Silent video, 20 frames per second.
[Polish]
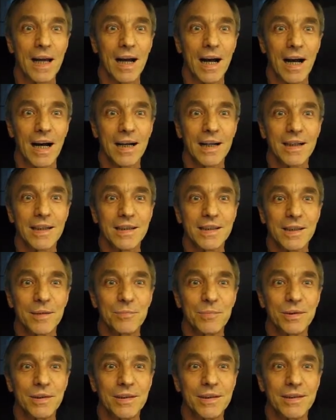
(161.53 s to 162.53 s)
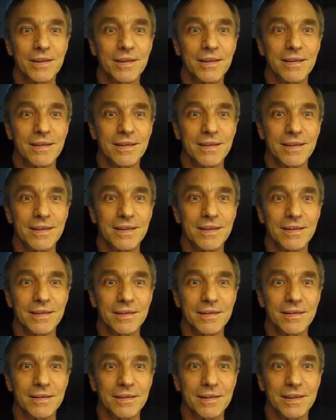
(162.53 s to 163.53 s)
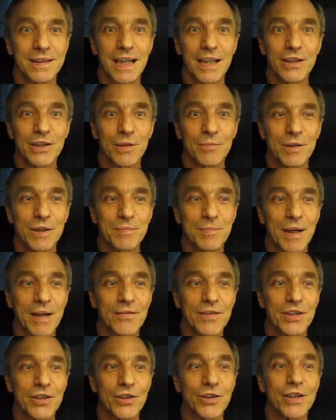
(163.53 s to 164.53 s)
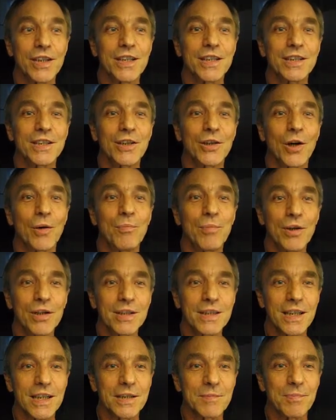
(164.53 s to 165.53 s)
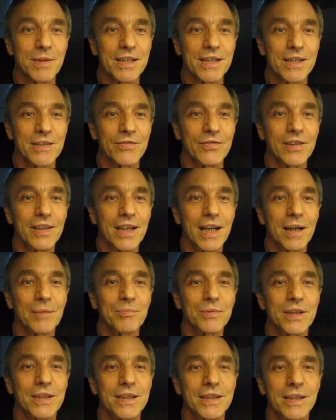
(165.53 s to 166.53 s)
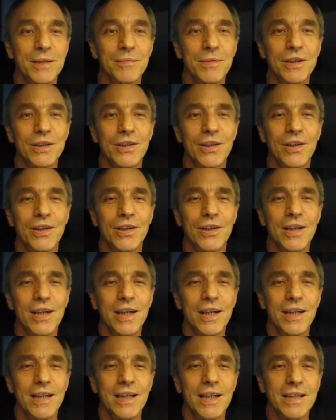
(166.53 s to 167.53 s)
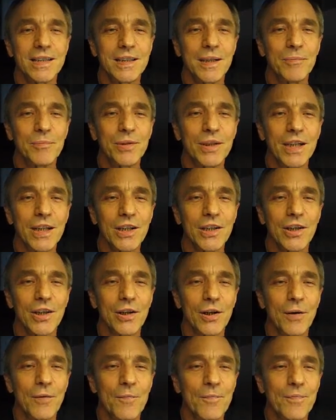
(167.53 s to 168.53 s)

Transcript: ale żeby zdać sobie sprawę, że to nie jest tylko polska specyfika, przejdziemy do następnego